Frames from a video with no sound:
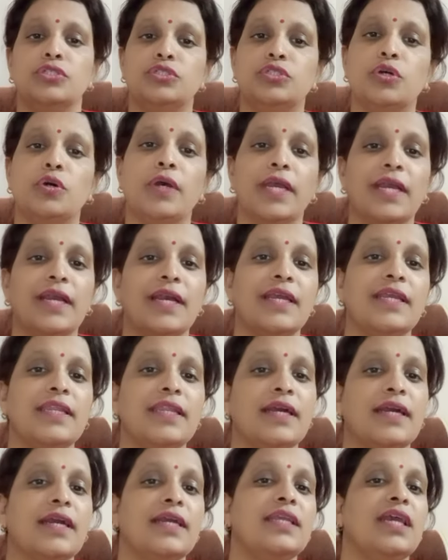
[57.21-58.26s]
जो है कहीं
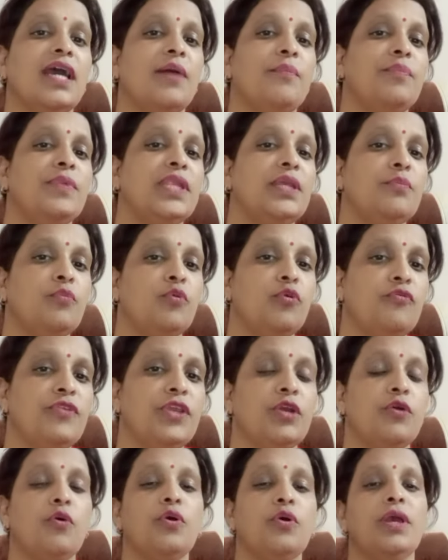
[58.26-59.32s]
ना कहीं अपनी मूवी
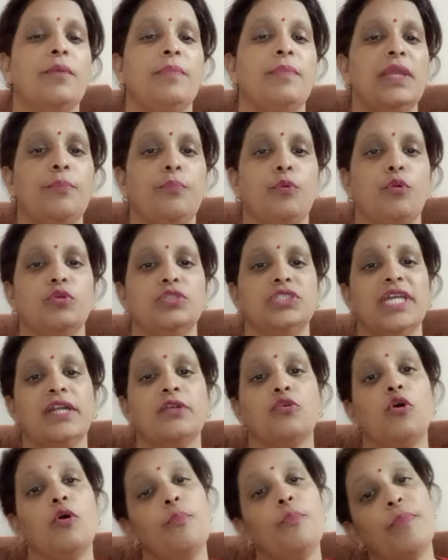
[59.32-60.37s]
को या अपने
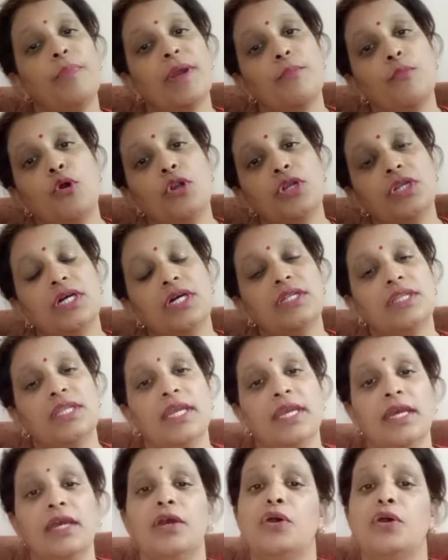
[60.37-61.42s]
प्रोजेक्ट को प्रमोट करती
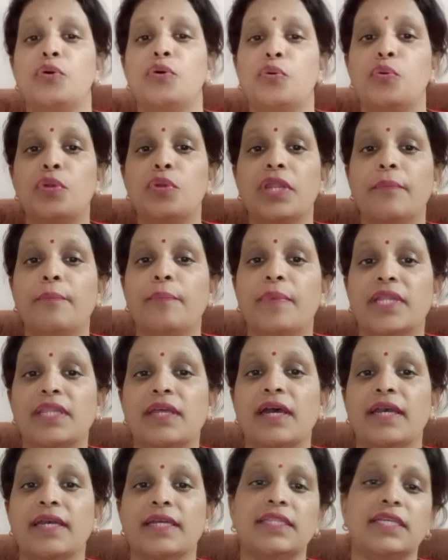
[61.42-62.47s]
है उन्हें पता
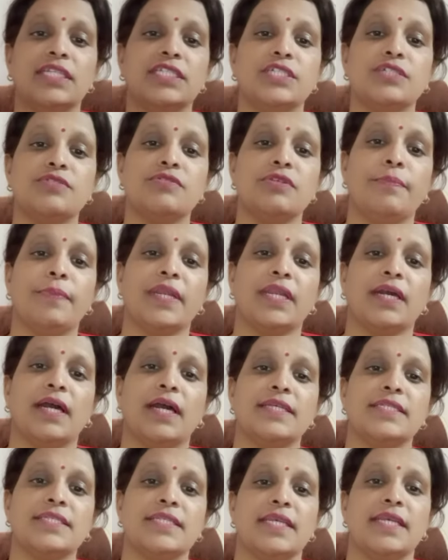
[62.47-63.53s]
है तेजस्वी
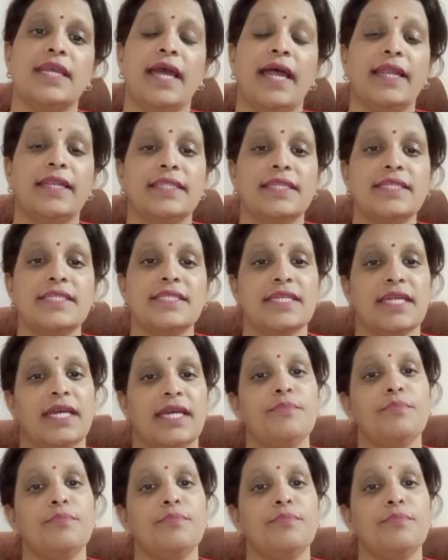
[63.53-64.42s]
प्रकाश की एट दिस टाइम